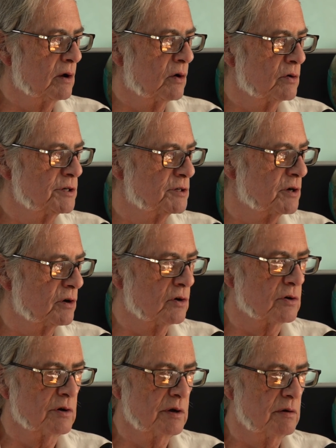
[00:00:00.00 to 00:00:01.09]

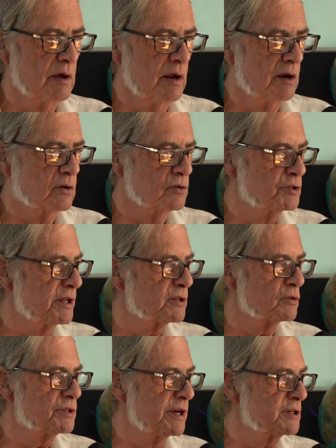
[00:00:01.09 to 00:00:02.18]
oggigiorno il
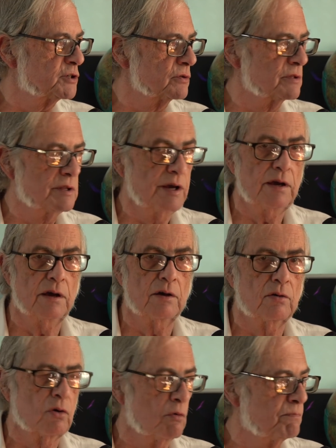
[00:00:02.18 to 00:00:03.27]
concetto stesso di
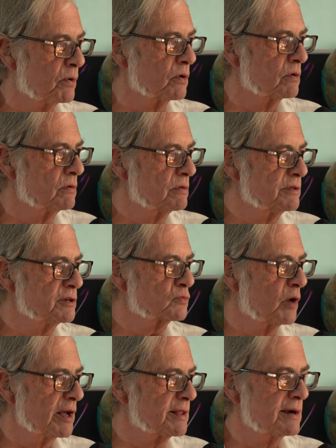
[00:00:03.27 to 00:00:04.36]
gruppo, di
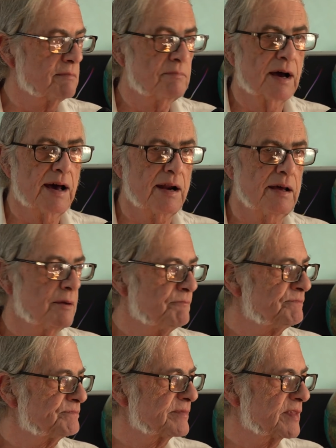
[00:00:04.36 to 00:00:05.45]
squadra, magari
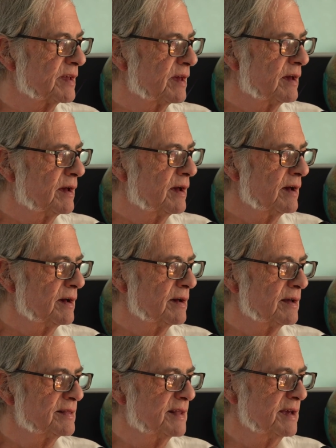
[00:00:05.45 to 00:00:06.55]

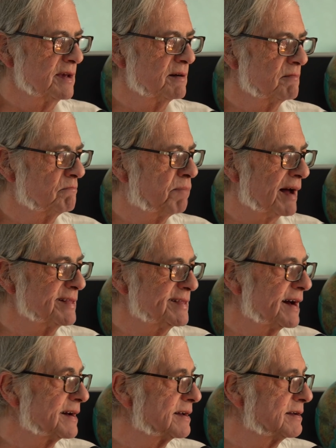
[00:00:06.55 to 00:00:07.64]
eh, di
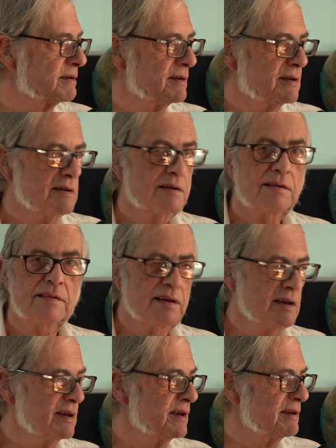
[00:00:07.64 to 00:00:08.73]
banda,
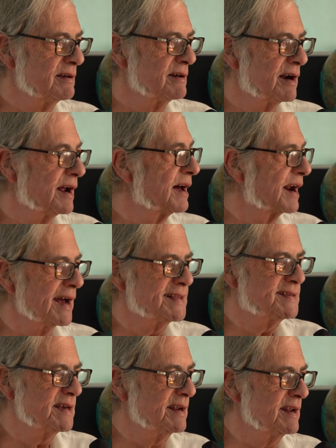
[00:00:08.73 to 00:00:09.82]
di
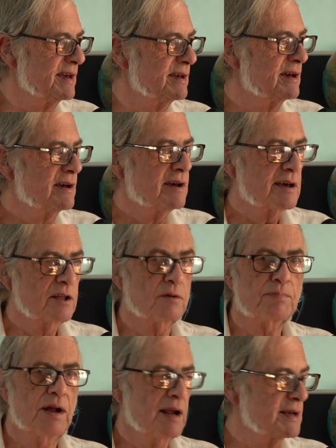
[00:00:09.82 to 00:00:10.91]
ragazzini che
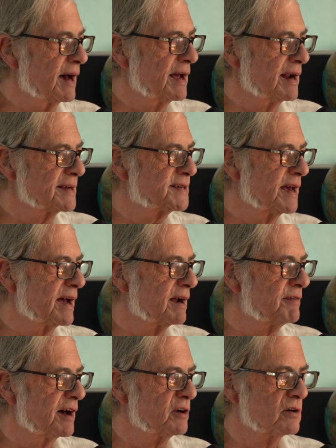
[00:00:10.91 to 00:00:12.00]
dopo alla, alla sera
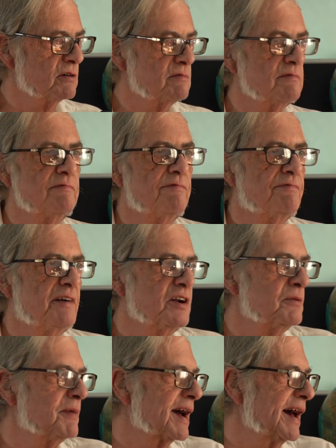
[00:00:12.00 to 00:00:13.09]
vanno,
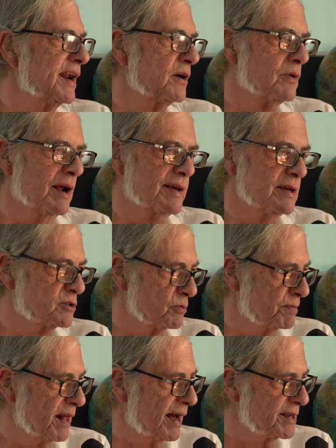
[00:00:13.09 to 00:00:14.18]
fanno magari qualche
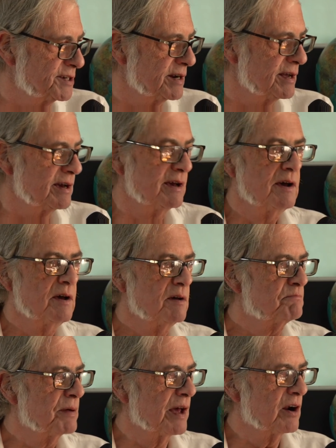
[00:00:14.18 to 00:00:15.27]
stupidaggine
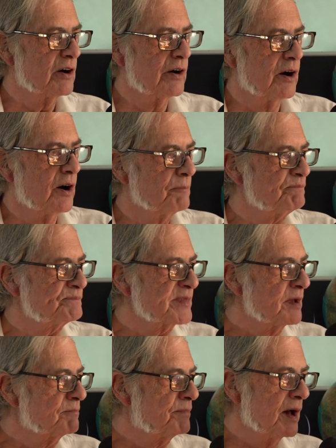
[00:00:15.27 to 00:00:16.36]
però, assieme.
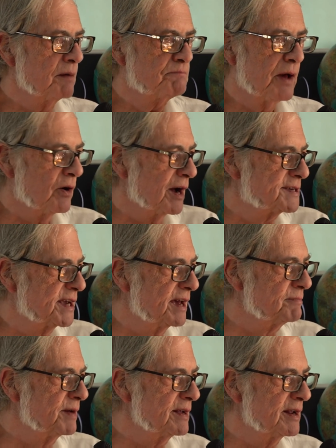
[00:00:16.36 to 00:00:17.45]
Per, però
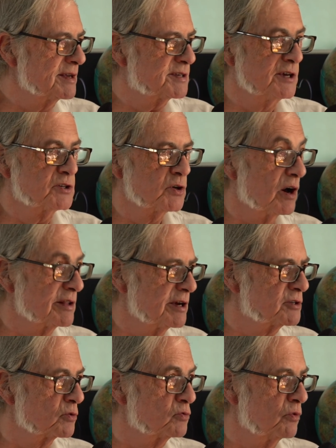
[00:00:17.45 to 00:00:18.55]
assieme eh. nel senso
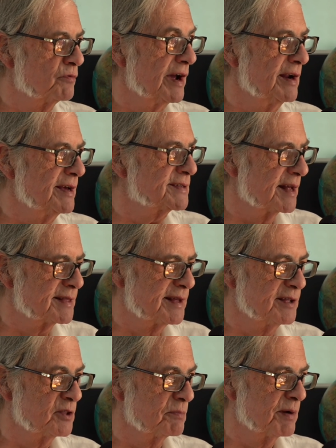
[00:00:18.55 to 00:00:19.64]
adesso tu vai lì, sta
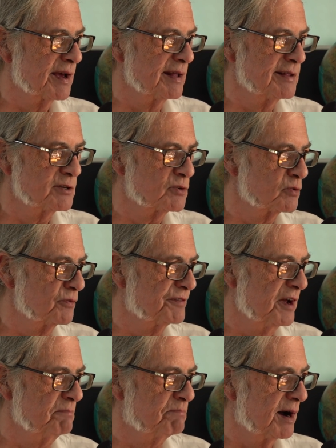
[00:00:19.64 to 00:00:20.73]
attento perché adesso tu
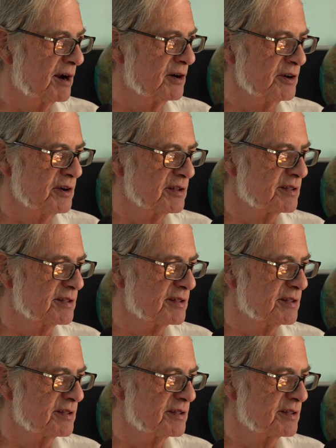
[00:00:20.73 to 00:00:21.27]
fai il palo, io